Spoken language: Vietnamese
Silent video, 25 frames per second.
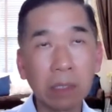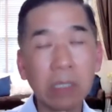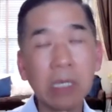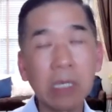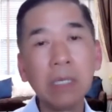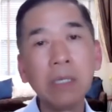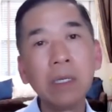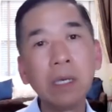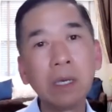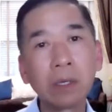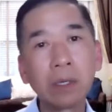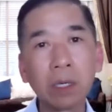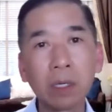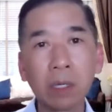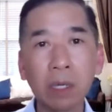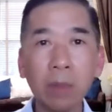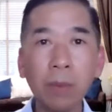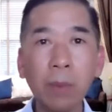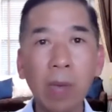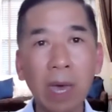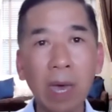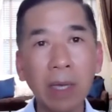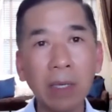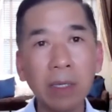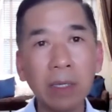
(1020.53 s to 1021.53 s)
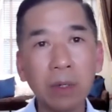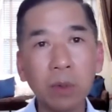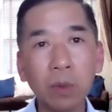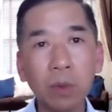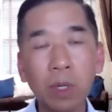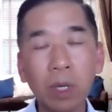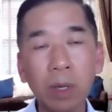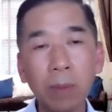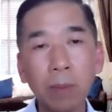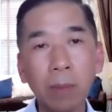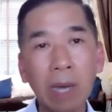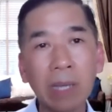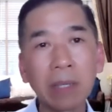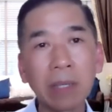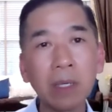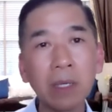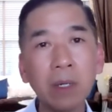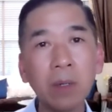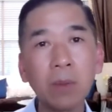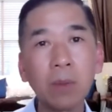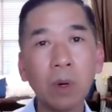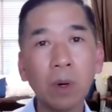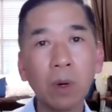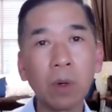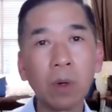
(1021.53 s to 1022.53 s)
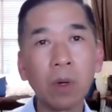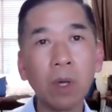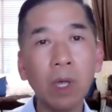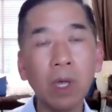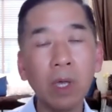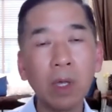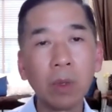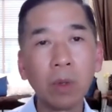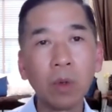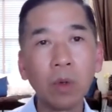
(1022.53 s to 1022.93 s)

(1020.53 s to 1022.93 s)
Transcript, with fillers: 9 giờ cho tới 12 giờ khuya, 3 tiếng đồng hồ